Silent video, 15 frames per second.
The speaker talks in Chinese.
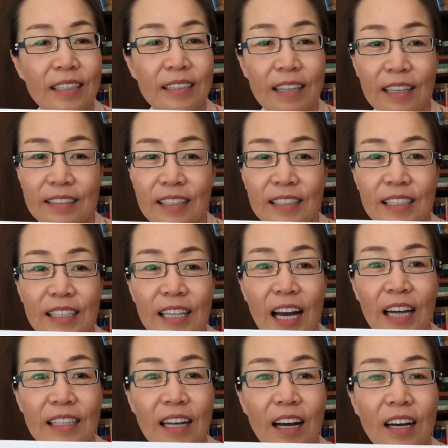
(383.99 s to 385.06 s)
牙线剔
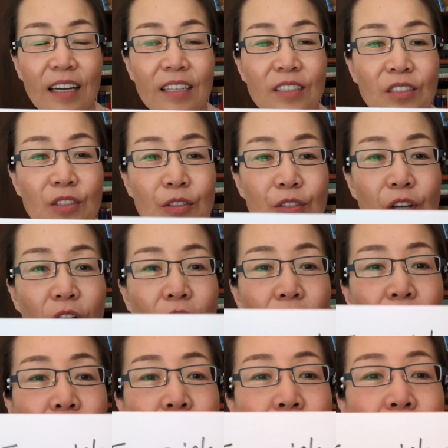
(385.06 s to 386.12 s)
牙呢，就
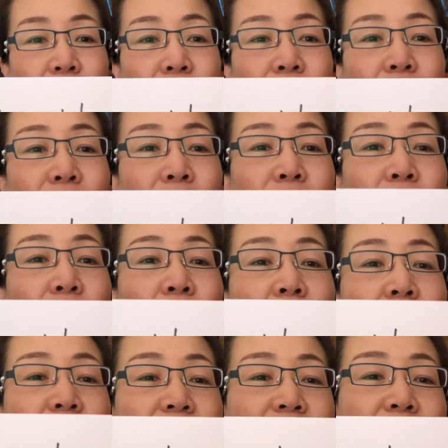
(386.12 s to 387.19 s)
叫
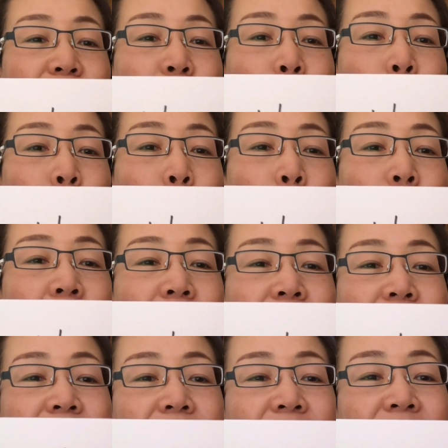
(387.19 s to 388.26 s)
floss one's
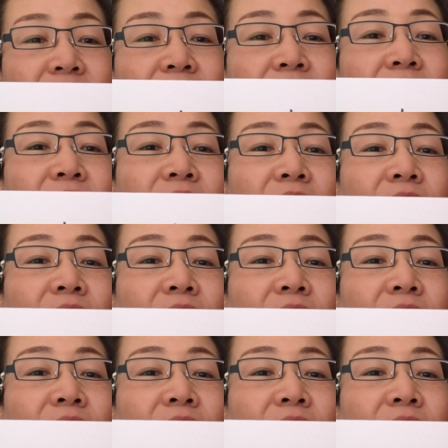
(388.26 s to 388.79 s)
teeth。